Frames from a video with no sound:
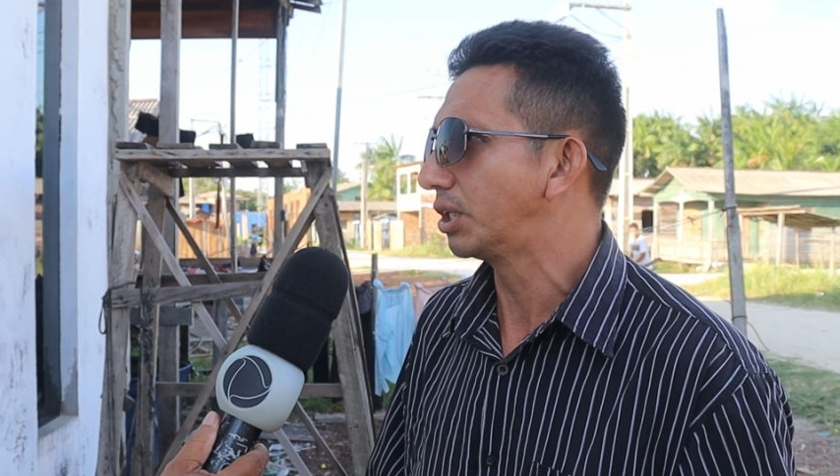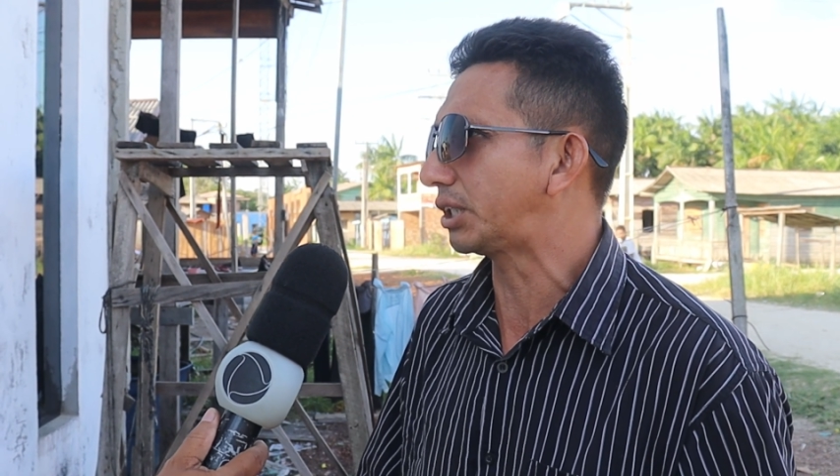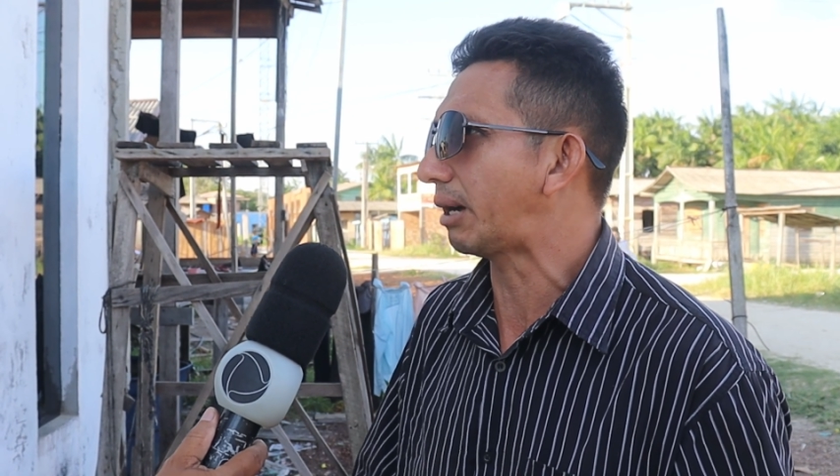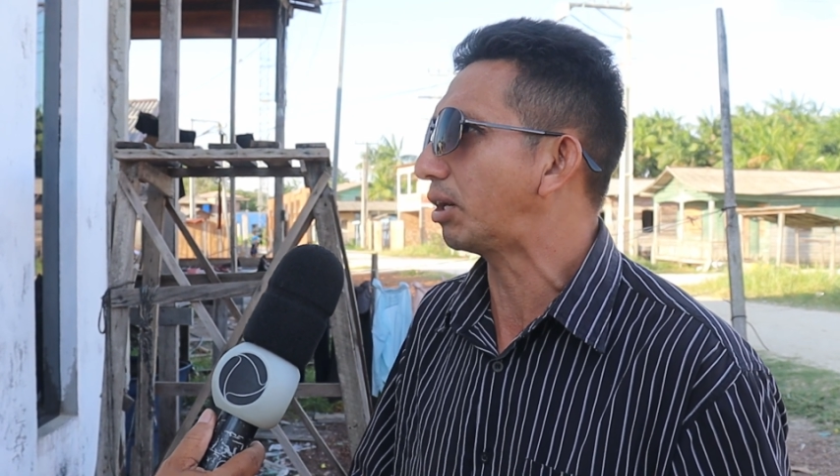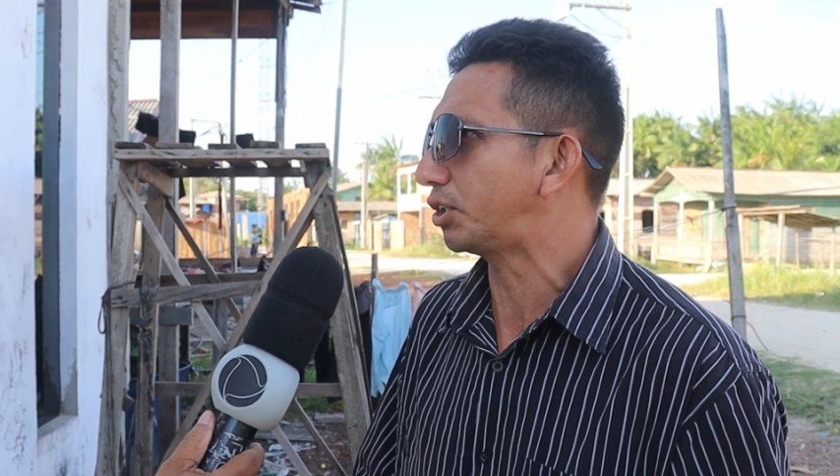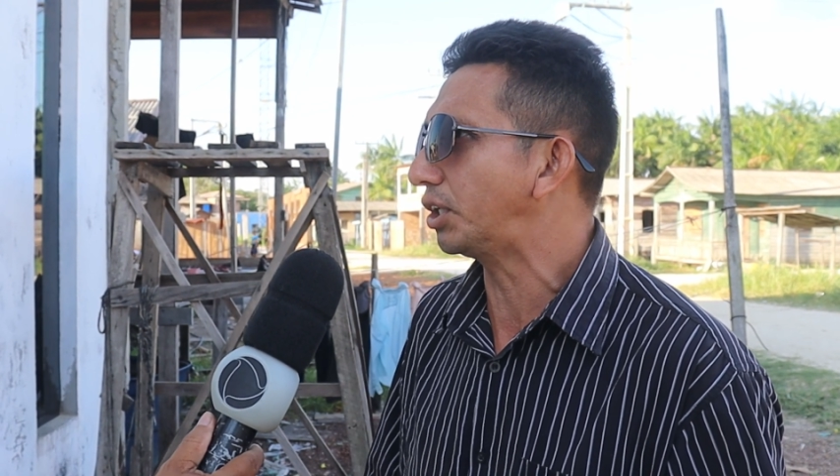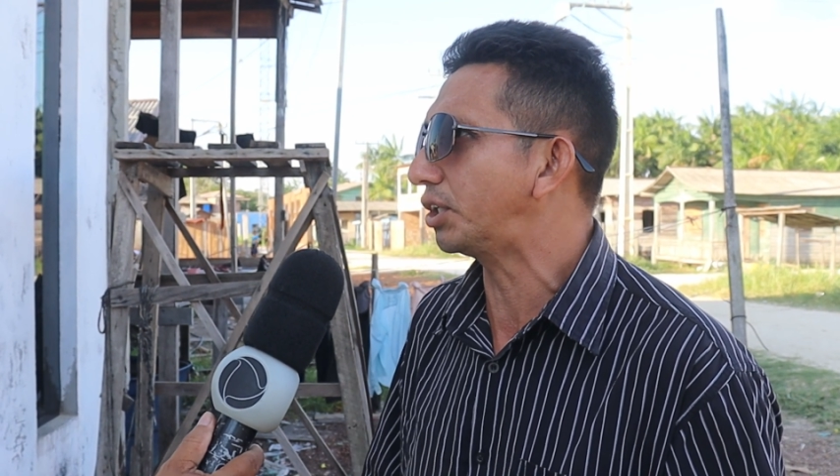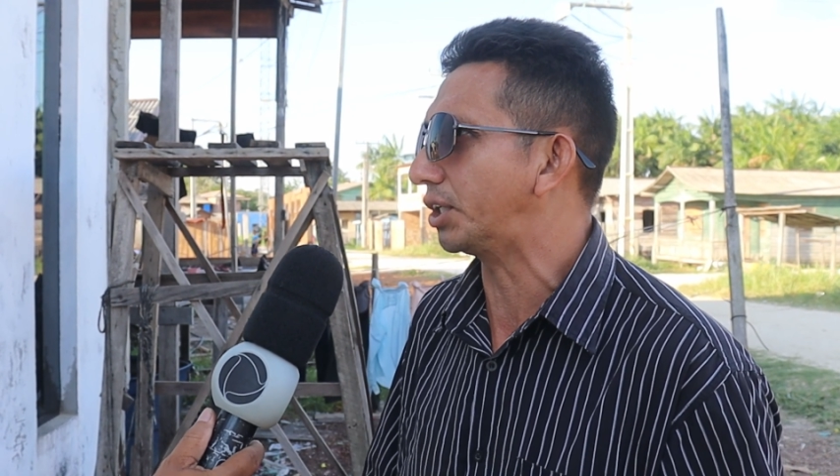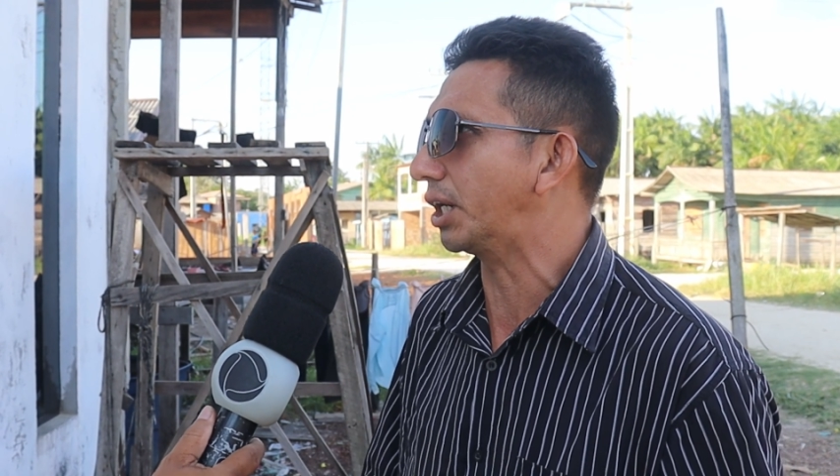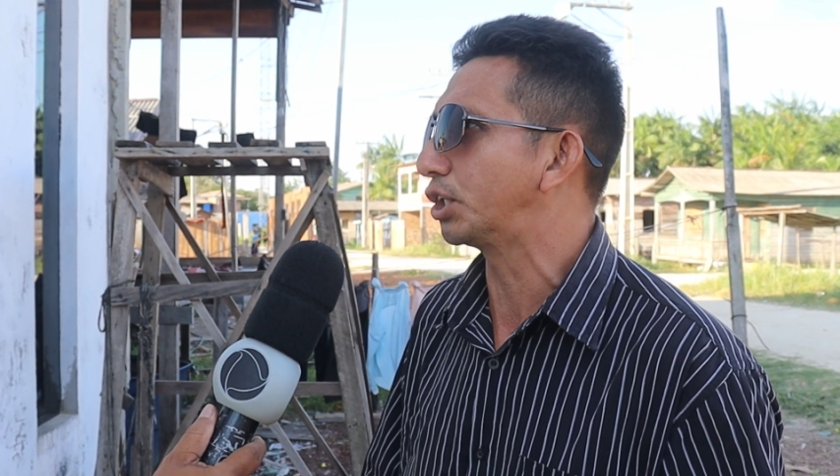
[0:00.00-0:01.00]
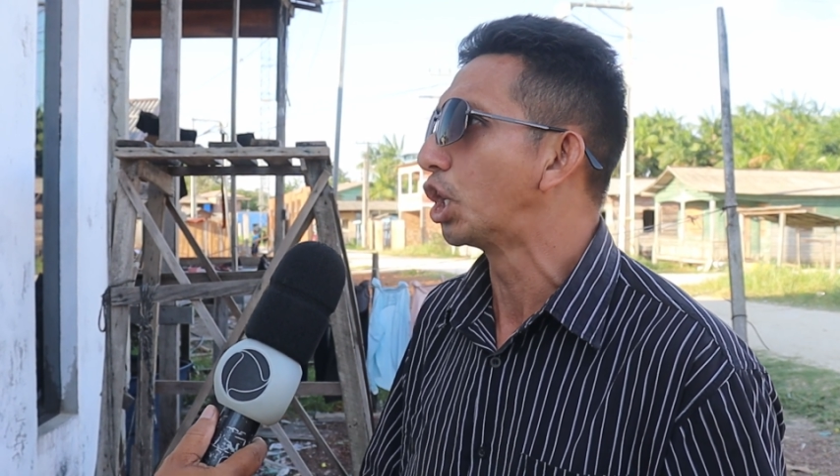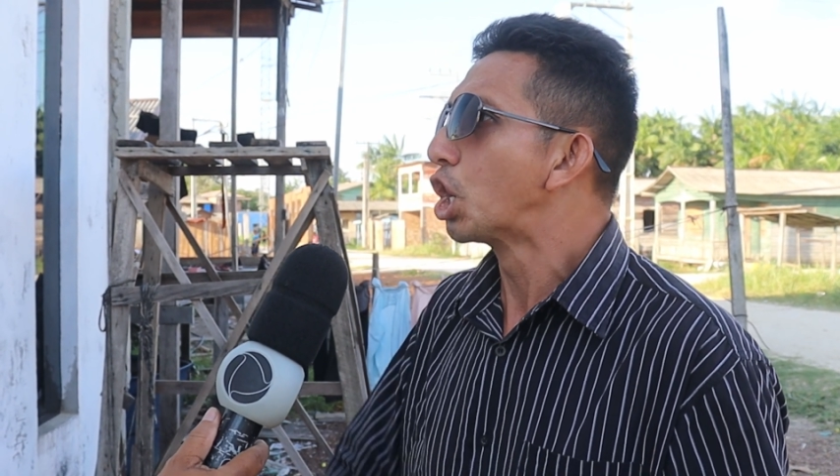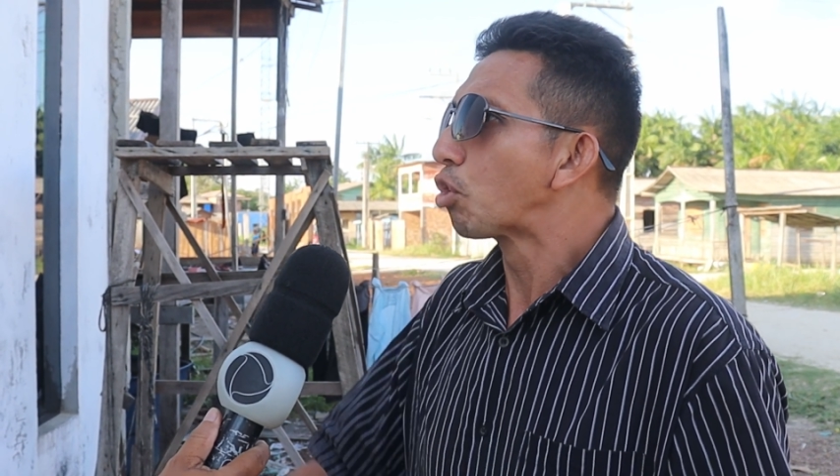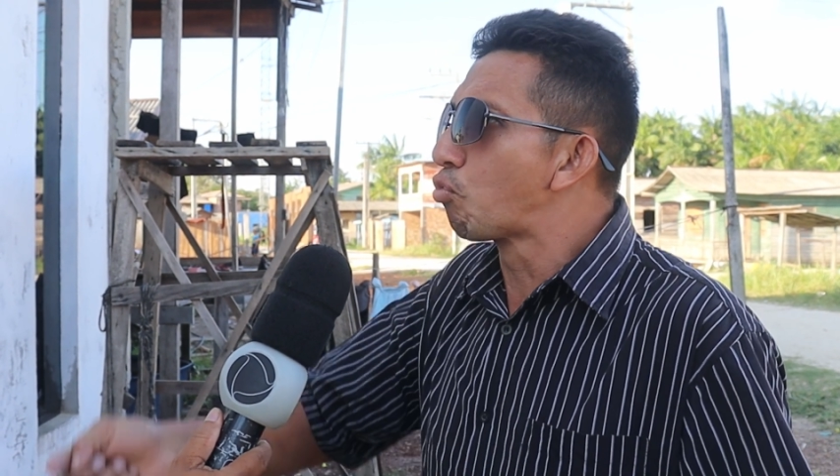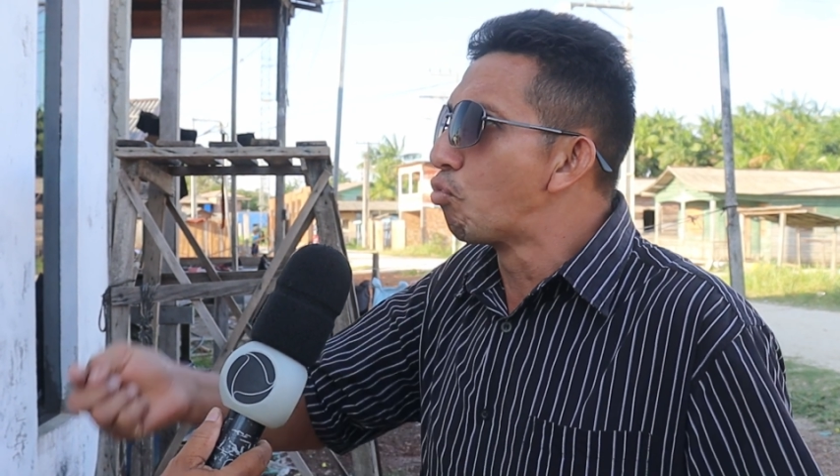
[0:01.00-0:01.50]
estava cheio de gente.
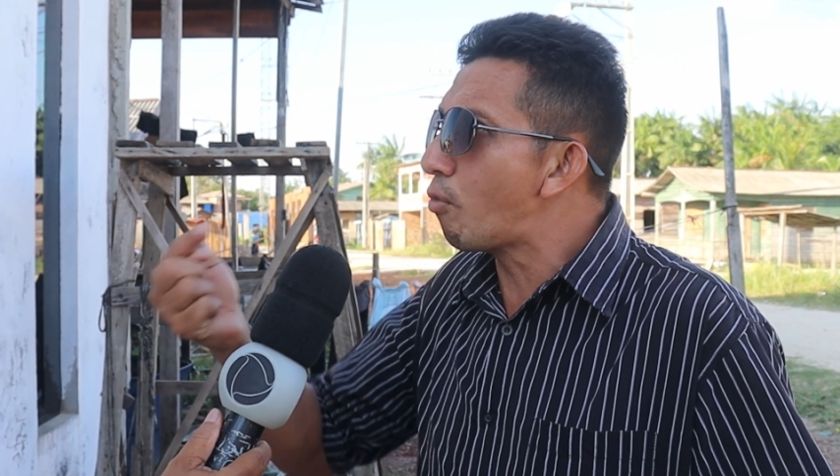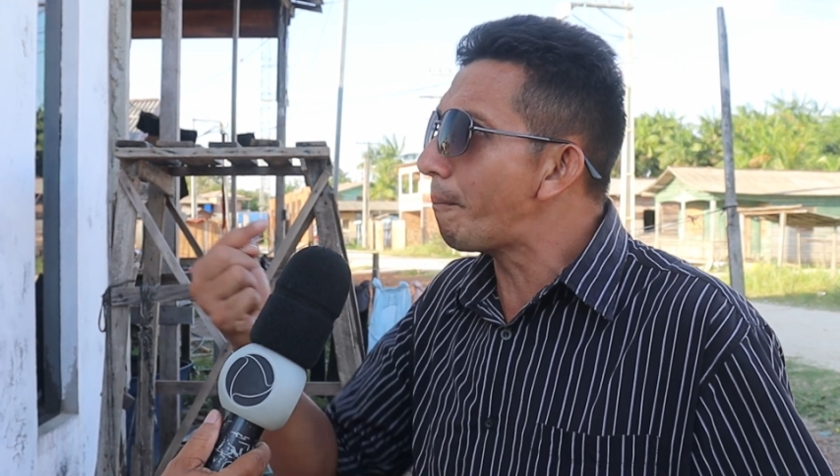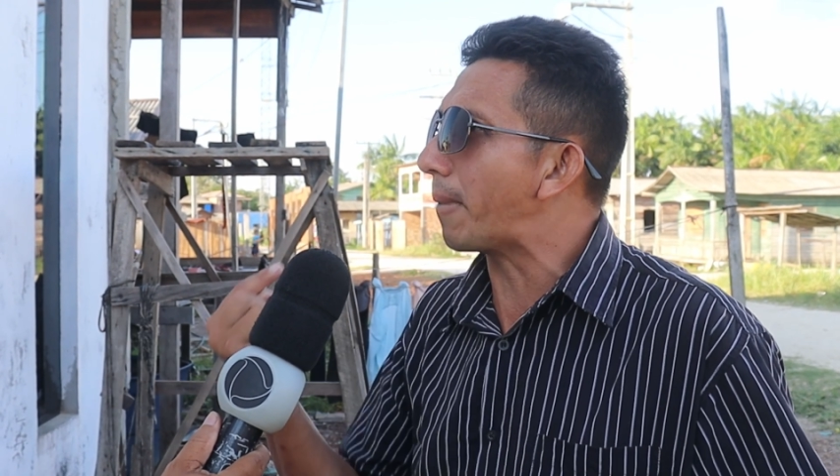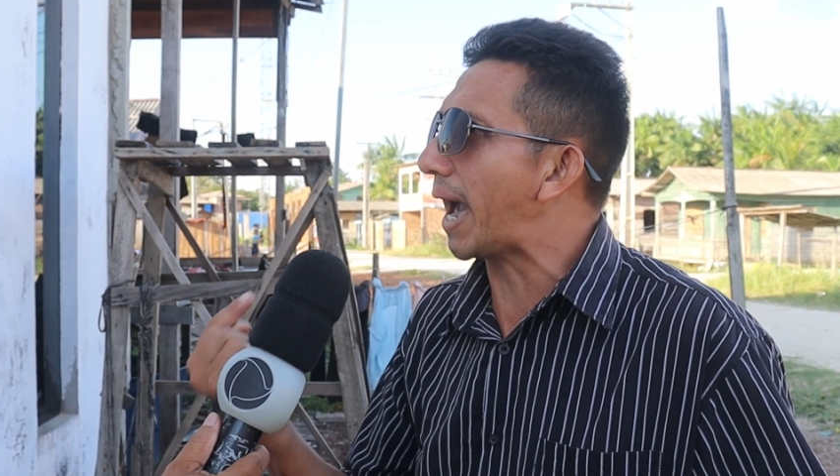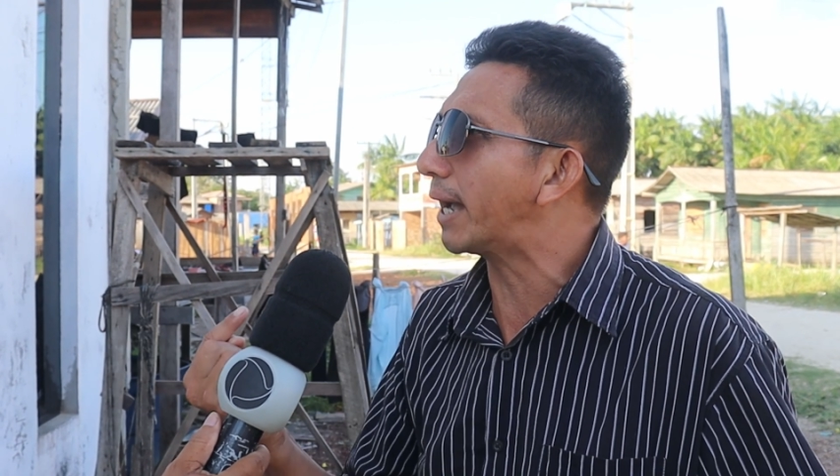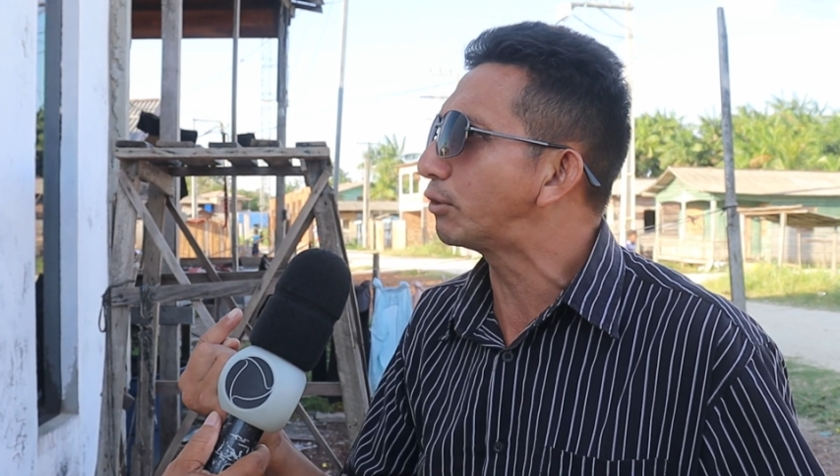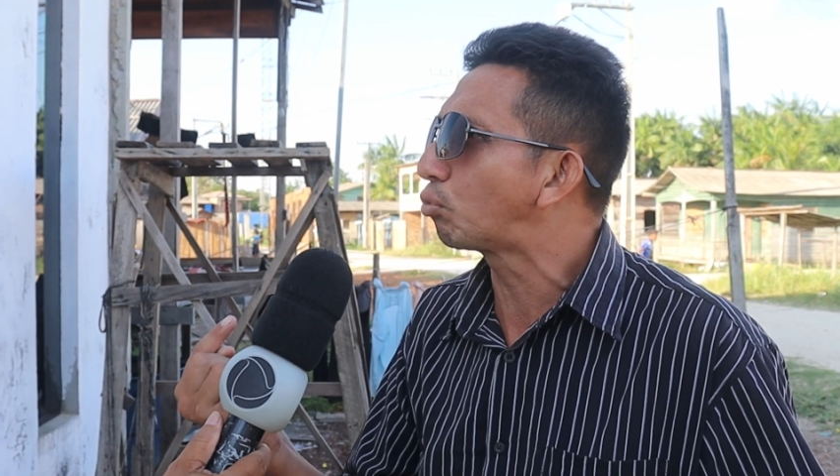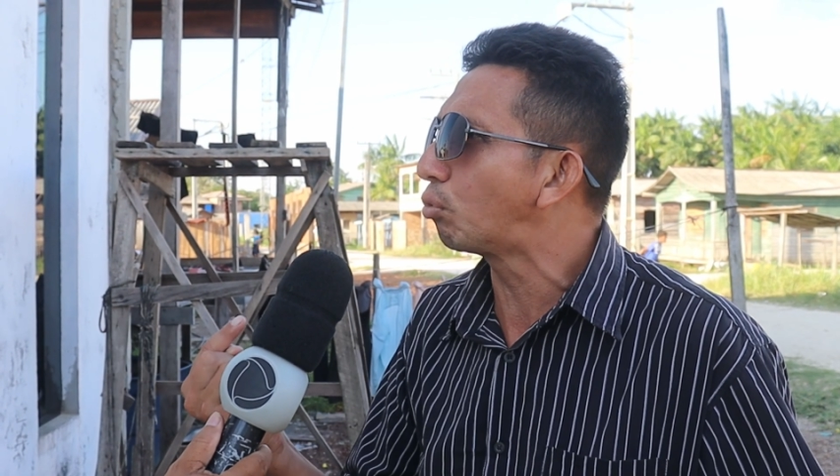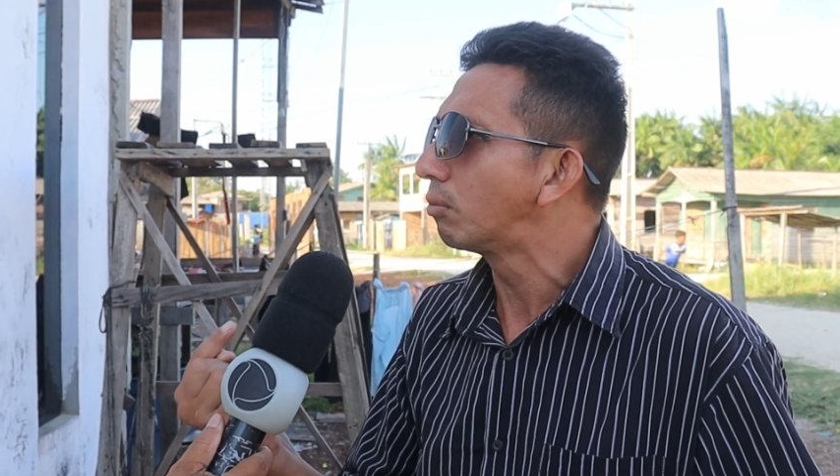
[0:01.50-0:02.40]
Com um médico,